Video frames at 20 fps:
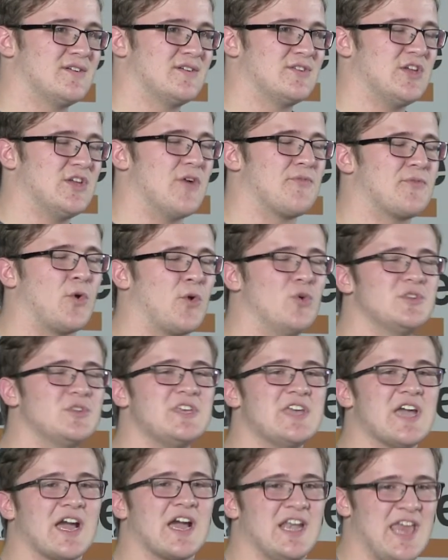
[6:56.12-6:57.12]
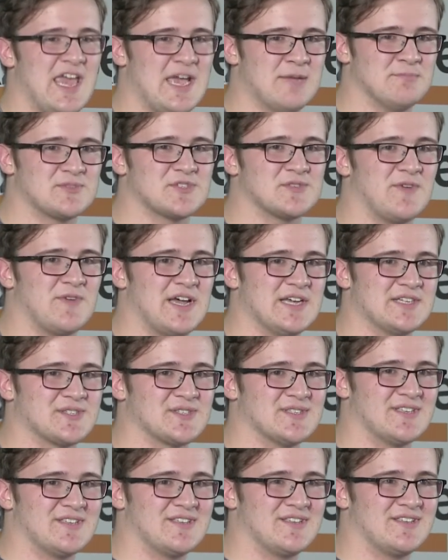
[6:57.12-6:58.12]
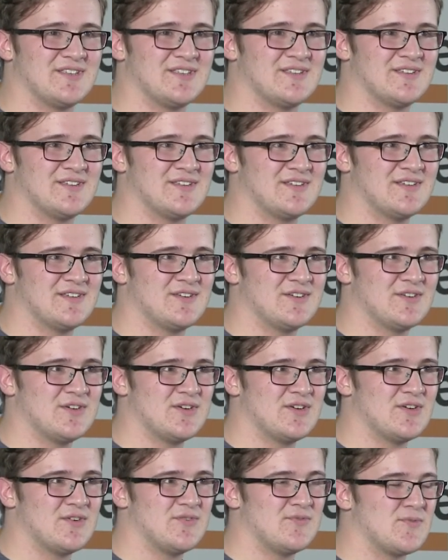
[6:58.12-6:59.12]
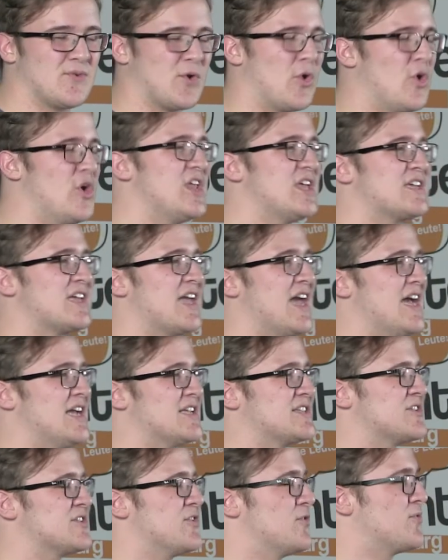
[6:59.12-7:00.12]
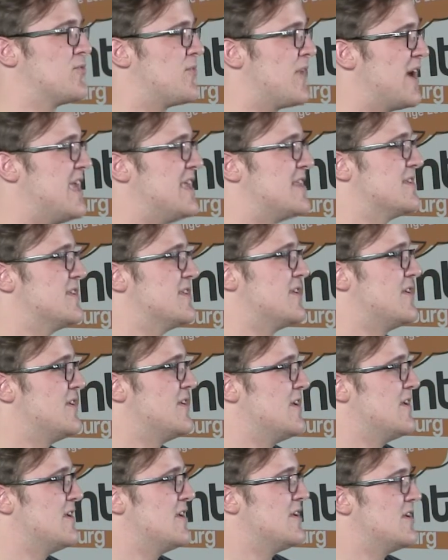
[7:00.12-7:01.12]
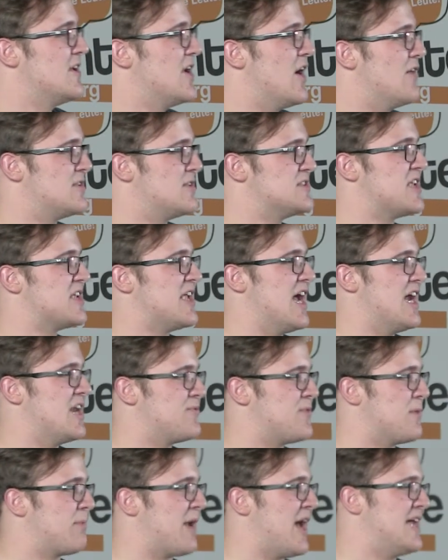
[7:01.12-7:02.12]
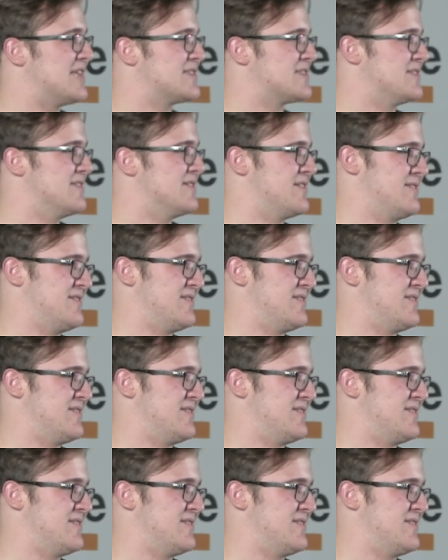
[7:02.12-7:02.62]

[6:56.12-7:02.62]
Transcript: die aufgrund ihrer Lebensweisen Fröhlichkeit und Frieden auf dieser Erde verbreiten.